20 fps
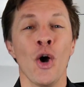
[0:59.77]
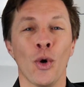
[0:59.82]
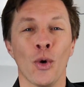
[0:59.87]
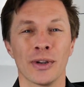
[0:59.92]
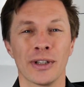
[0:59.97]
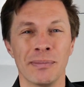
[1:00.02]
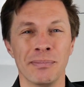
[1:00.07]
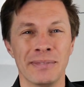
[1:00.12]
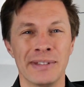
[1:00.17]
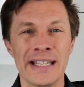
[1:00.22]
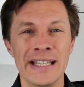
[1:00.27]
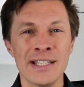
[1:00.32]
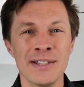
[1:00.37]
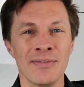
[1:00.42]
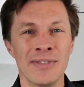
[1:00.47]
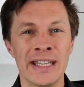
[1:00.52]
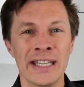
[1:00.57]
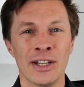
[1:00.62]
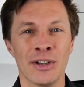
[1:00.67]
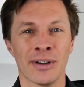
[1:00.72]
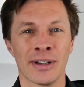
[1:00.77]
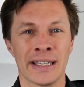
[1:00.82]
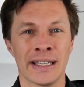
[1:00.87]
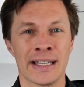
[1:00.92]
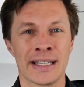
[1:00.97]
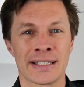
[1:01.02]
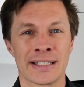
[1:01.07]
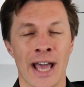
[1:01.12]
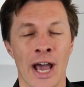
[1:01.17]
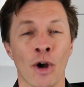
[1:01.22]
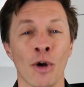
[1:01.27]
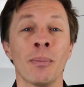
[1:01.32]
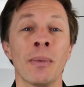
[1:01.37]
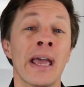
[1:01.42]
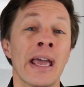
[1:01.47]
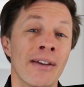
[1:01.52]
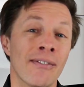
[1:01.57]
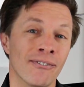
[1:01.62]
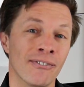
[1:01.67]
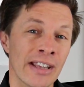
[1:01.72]
und in diesem Video geht es darum,
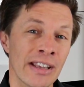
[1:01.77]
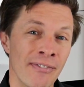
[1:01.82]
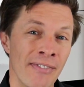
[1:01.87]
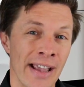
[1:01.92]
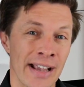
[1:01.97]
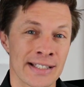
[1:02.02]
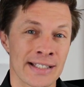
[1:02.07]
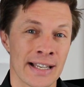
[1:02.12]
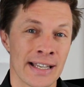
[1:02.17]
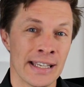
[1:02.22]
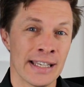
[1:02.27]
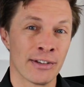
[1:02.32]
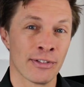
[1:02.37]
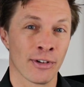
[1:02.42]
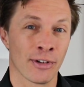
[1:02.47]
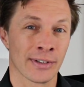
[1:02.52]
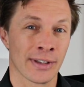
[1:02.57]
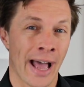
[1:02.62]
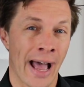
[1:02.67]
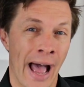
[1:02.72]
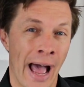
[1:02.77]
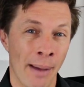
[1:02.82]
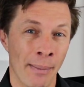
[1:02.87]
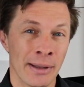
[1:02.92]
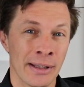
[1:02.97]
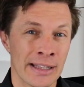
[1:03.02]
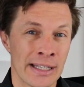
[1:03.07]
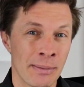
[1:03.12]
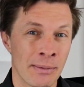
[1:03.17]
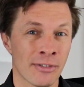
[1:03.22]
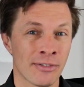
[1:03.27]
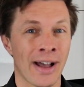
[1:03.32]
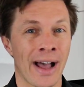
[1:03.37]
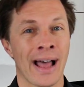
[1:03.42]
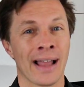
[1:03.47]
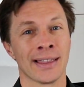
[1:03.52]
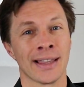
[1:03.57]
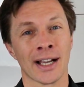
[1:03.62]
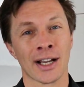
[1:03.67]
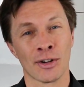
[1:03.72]
wie wechsle ich von der
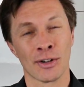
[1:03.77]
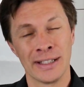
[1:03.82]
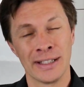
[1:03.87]
Arbeitnehmerveranlagung